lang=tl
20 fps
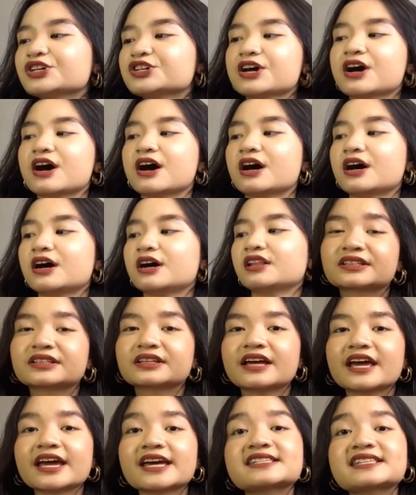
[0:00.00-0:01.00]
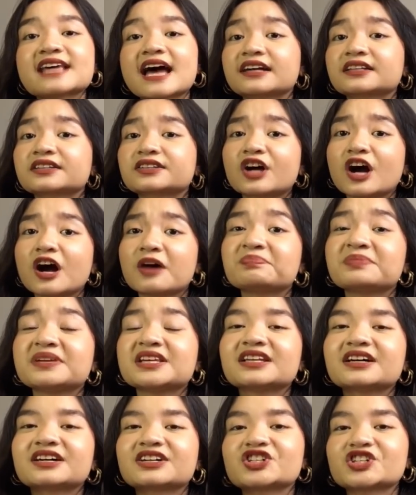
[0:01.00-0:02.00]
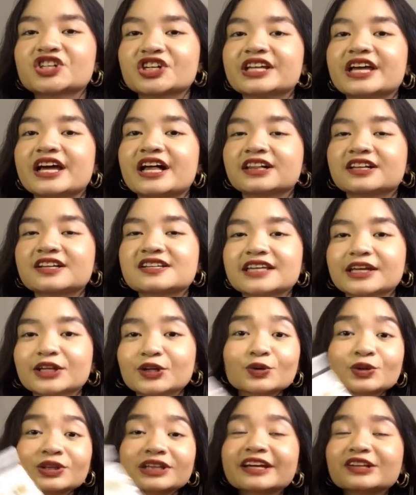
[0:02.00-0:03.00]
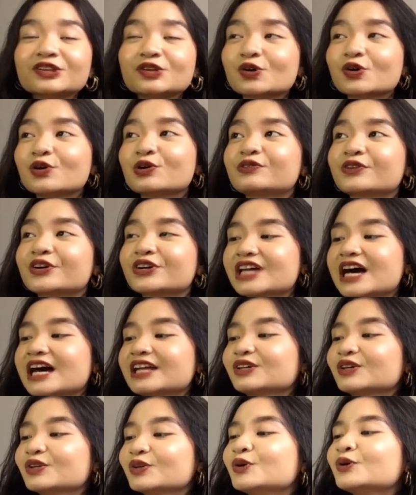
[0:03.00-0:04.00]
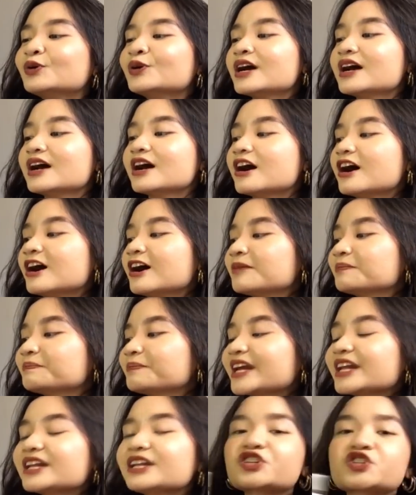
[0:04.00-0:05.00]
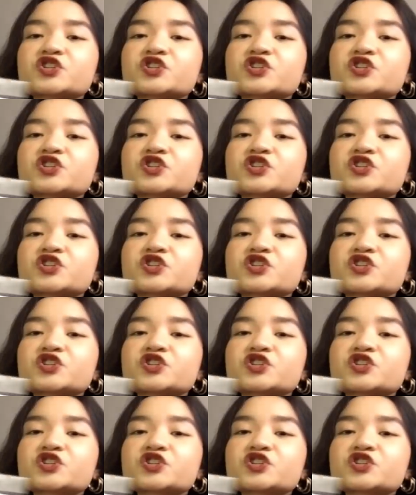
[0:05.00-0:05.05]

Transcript: siya exact copy ng Chanel because I don't like to go for that, you know. Um, para lang